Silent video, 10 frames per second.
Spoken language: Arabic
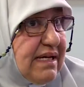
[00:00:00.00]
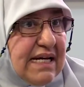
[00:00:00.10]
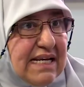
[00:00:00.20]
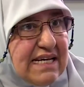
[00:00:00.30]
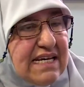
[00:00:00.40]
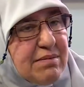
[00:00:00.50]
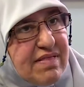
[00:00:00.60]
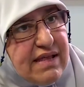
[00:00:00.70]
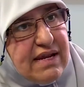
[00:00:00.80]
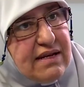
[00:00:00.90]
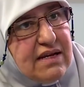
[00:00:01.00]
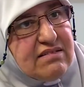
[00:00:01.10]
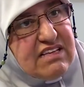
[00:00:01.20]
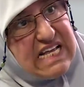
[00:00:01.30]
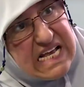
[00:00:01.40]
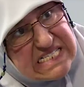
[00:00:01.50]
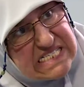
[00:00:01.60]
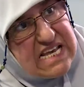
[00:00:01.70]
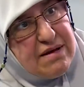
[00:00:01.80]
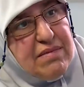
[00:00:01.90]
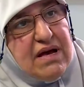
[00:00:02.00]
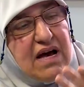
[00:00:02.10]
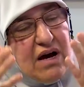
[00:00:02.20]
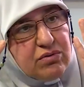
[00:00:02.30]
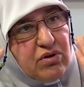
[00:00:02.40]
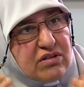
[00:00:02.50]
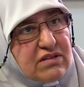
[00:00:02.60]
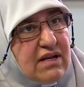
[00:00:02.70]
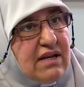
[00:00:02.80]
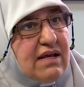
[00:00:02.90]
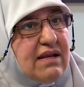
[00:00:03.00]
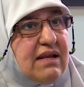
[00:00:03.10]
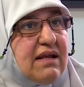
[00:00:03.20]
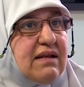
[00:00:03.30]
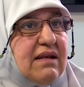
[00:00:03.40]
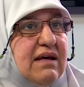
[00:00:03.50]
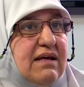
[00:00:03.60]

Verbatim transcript: اللي هي مثلا تتحزم او تحط الـ الـ الـ